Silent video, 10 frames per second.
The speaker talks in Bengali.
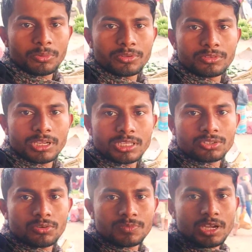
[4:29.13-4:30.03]
তো বন্ধুরা এই যে
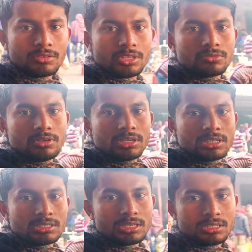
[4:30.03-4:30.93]
সবজি আড়তে চলে
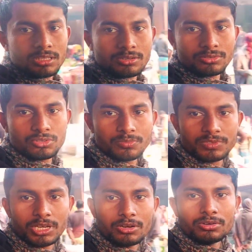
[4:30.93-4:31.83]
এসেছে এই যে দেখুন
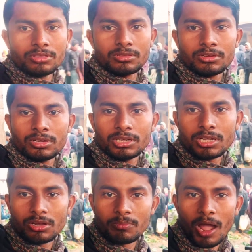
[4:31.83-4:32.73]
সবজি আড়ত
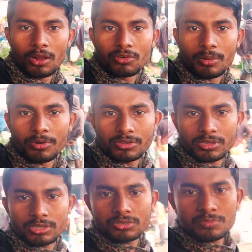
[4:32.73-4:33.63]
এটা হলো ভালো
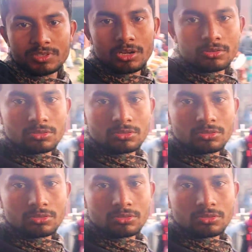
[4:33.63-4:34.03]
কাবারতলা সবজি আড়ত